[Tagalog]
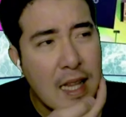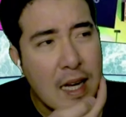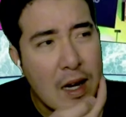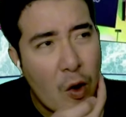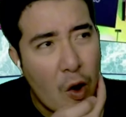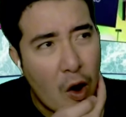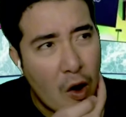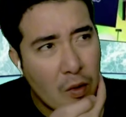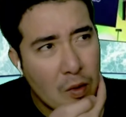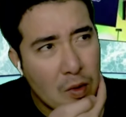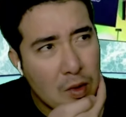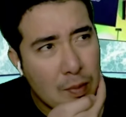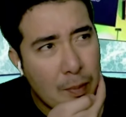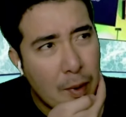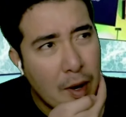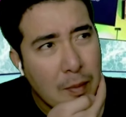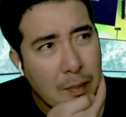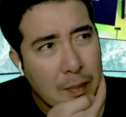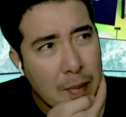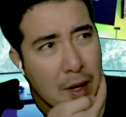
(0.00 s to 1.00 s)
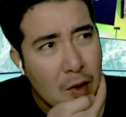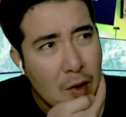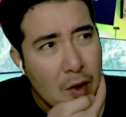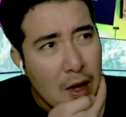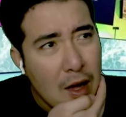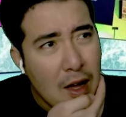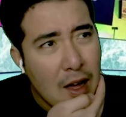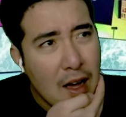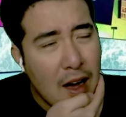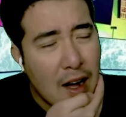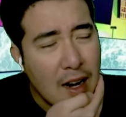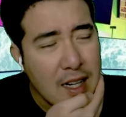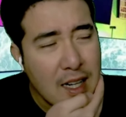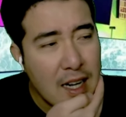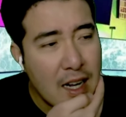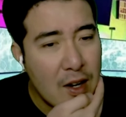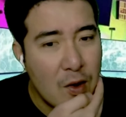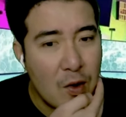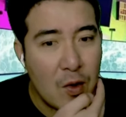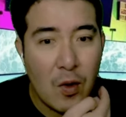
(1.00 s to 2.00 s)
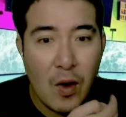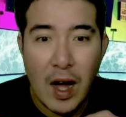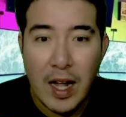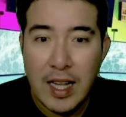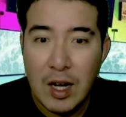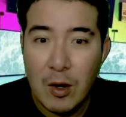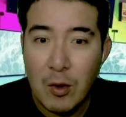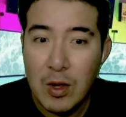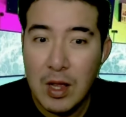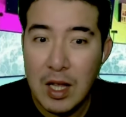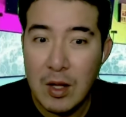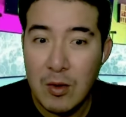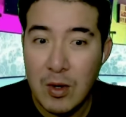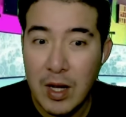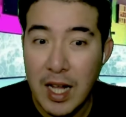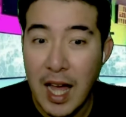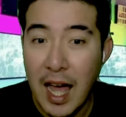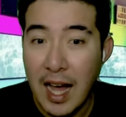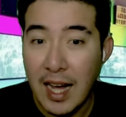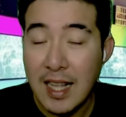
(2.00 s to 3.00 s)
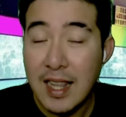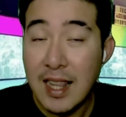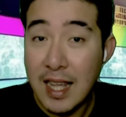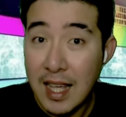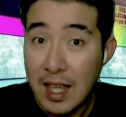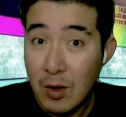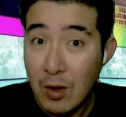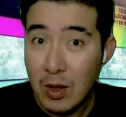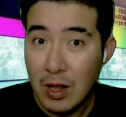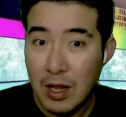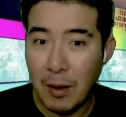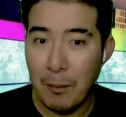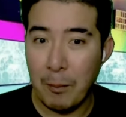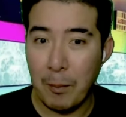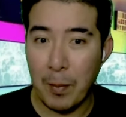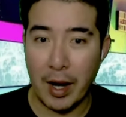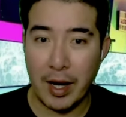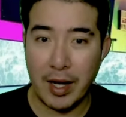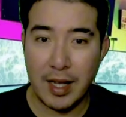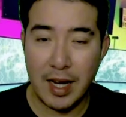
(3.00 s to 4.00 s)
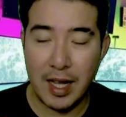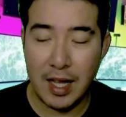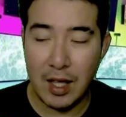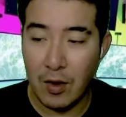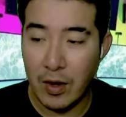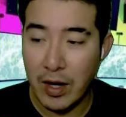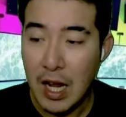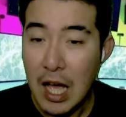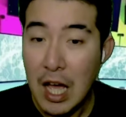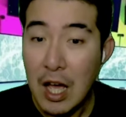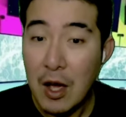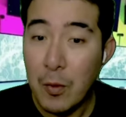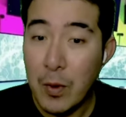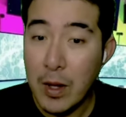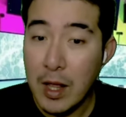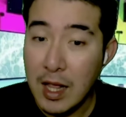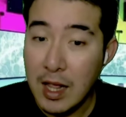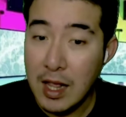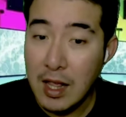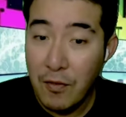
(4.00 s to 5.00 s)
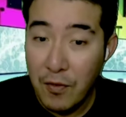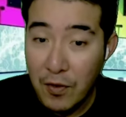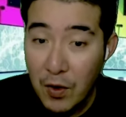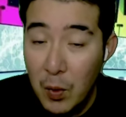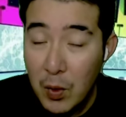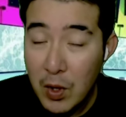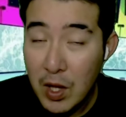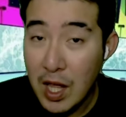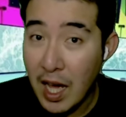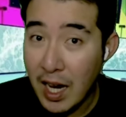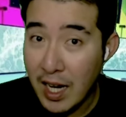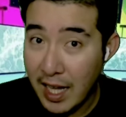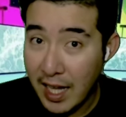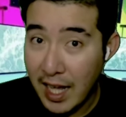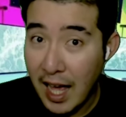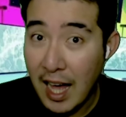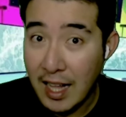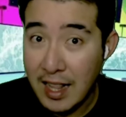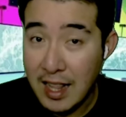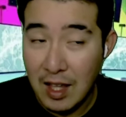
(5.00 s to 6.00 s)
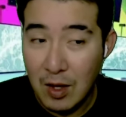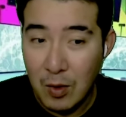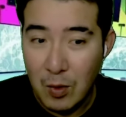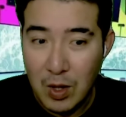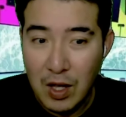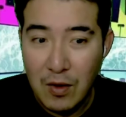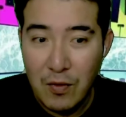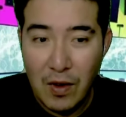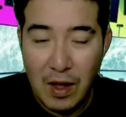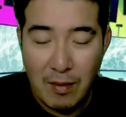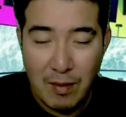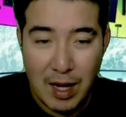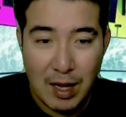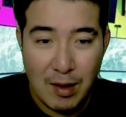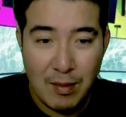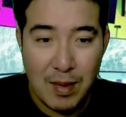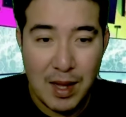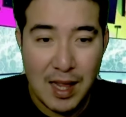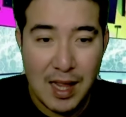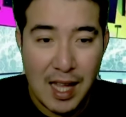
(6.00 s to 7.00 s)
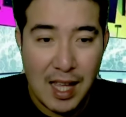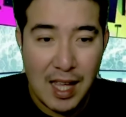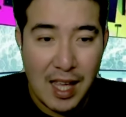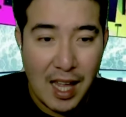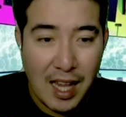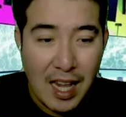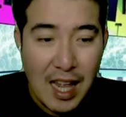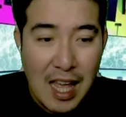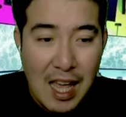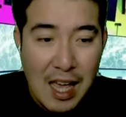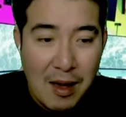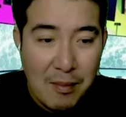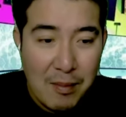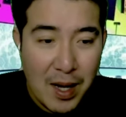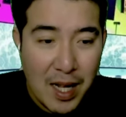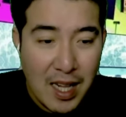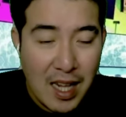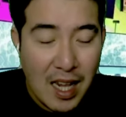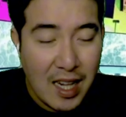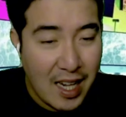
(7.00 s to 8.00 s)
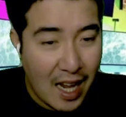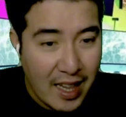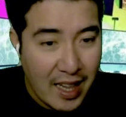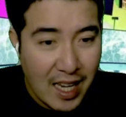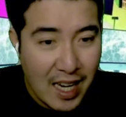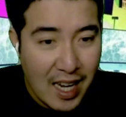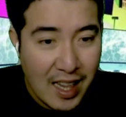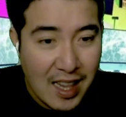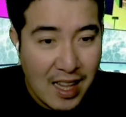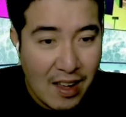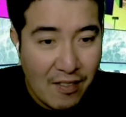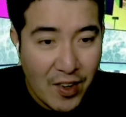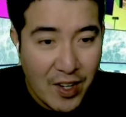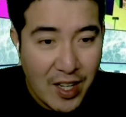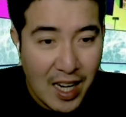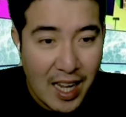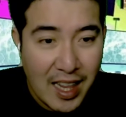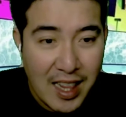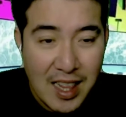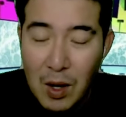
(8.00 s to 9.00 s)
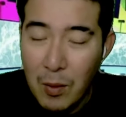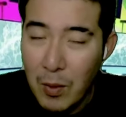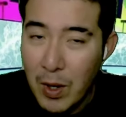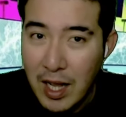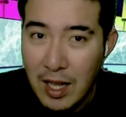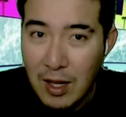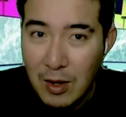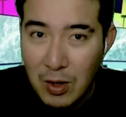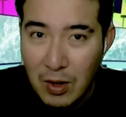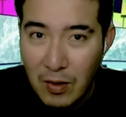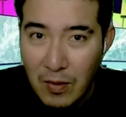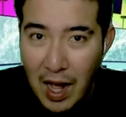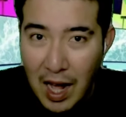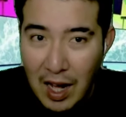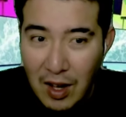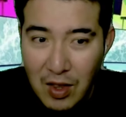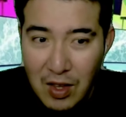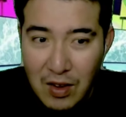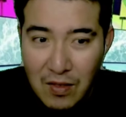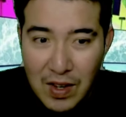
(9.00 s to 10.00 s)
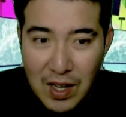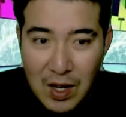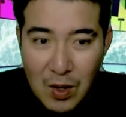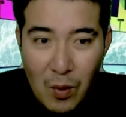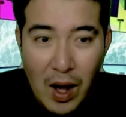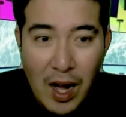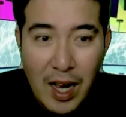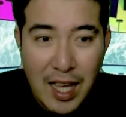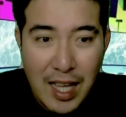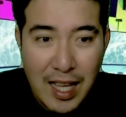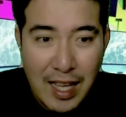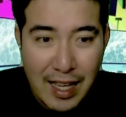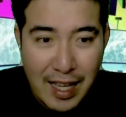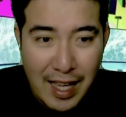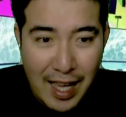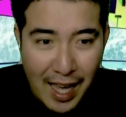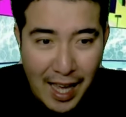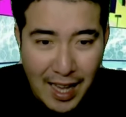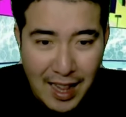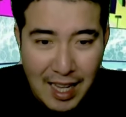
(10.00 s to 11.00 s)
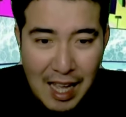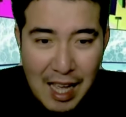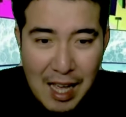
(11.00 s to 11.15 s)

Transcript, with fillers: the chorus part, pero ang tinanong ko ata kung sino nag-execute ng part na yon which is si Floji ang nag-execute, if I'm not mistaken. But nonetheless, nevertheless, gawa natin to ng reaction video, ang inget